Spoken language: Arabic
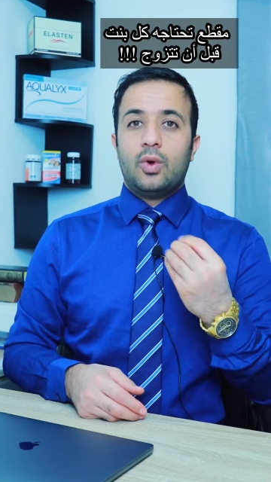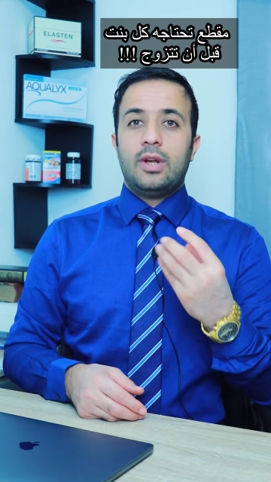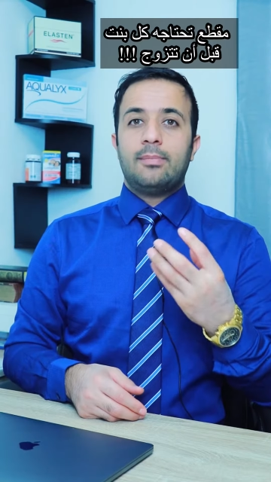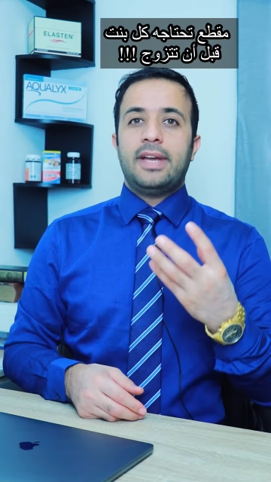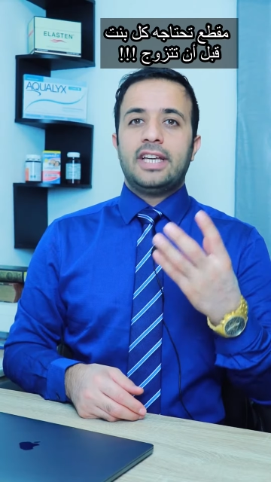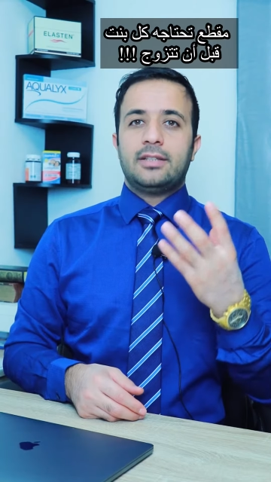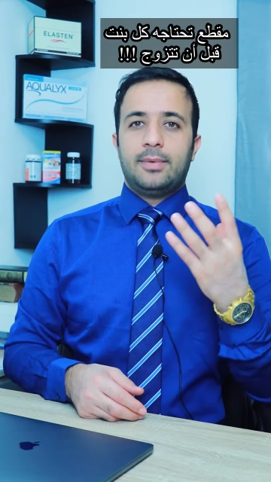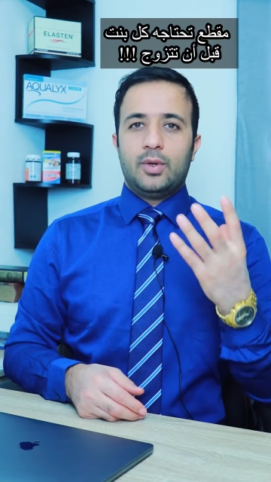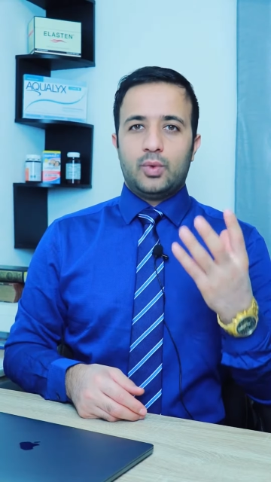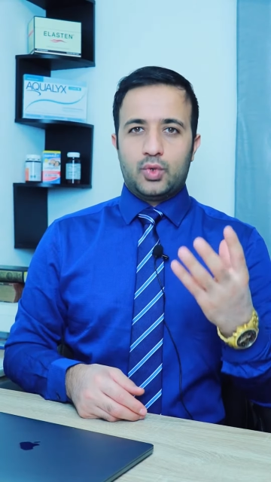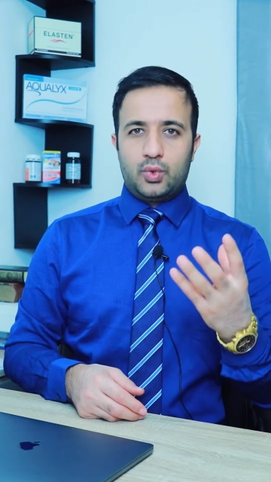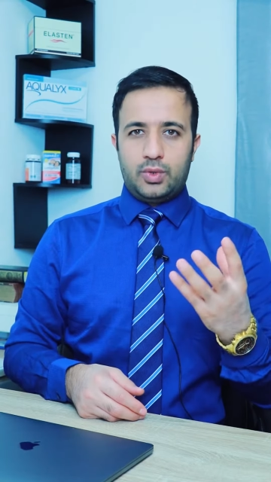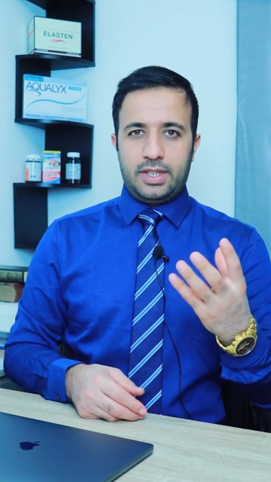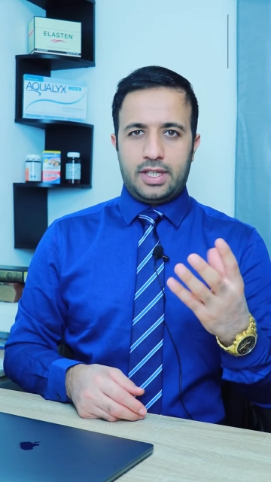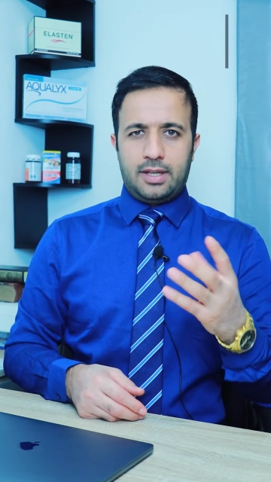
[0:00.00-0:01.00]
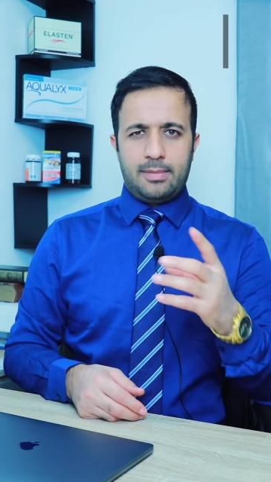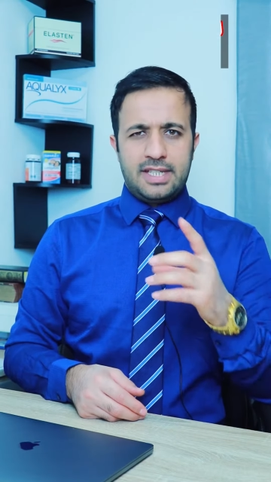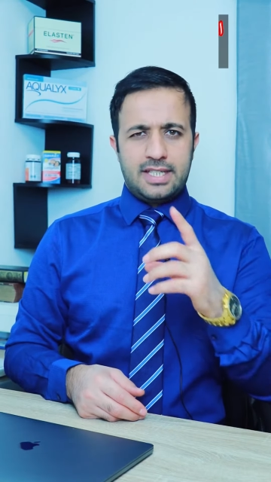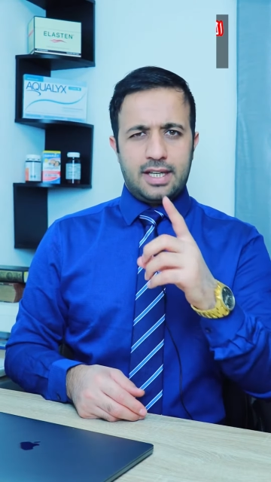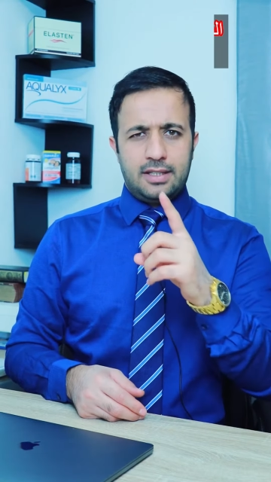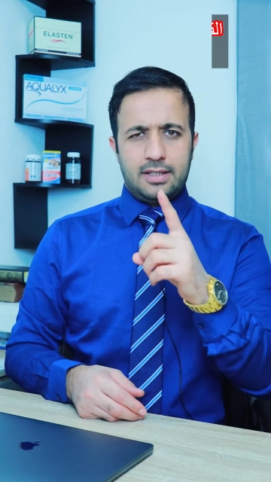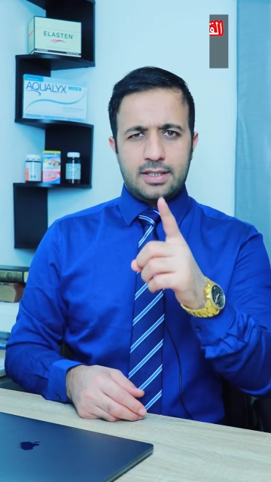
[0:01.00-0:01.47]
كل بيت بوجودك
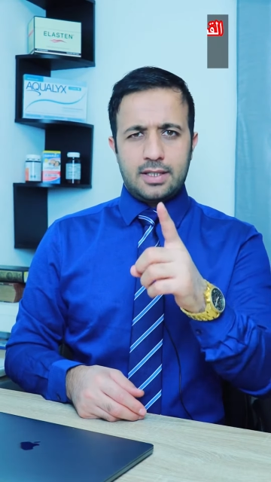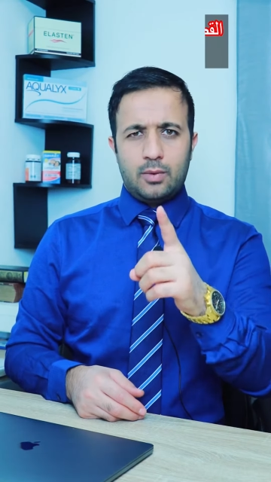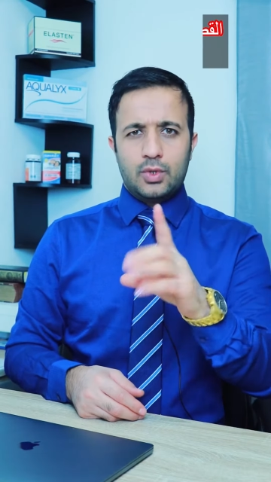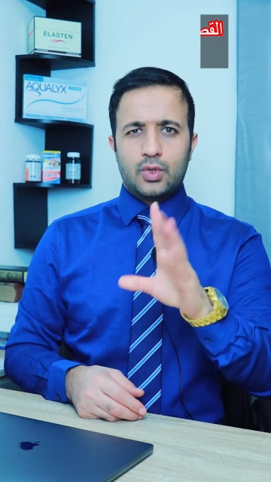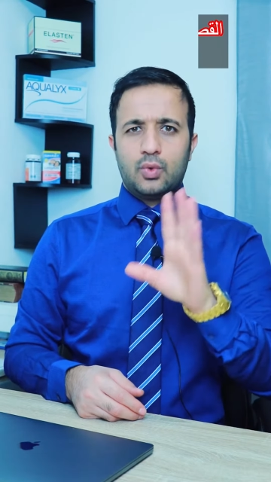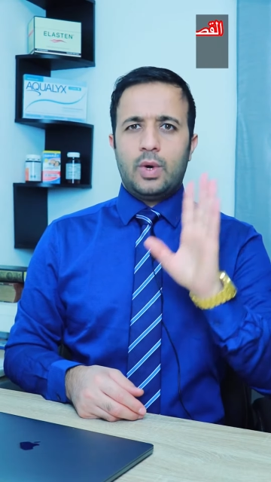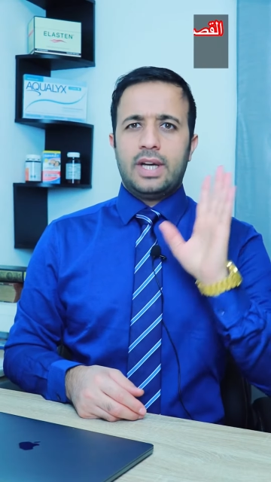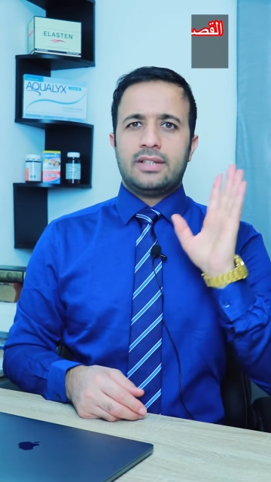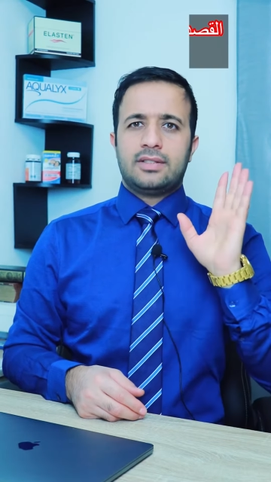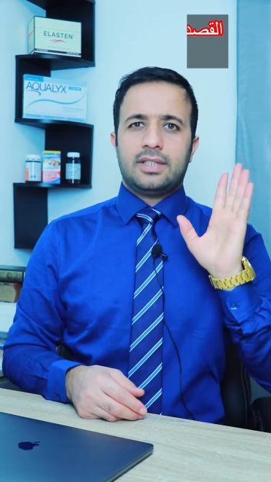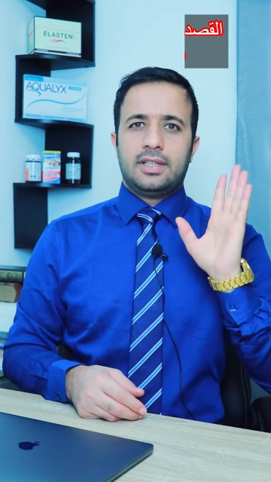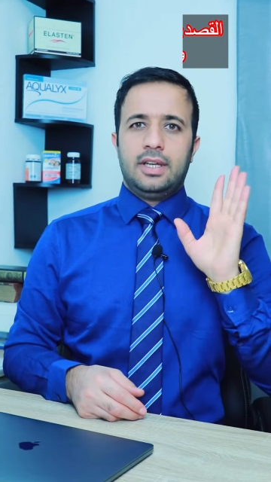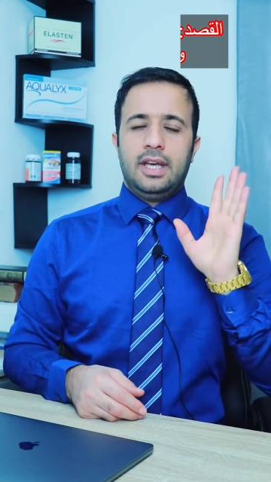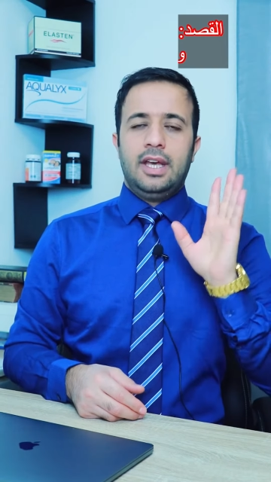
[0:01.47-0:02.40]
من سيتزوج هو أنت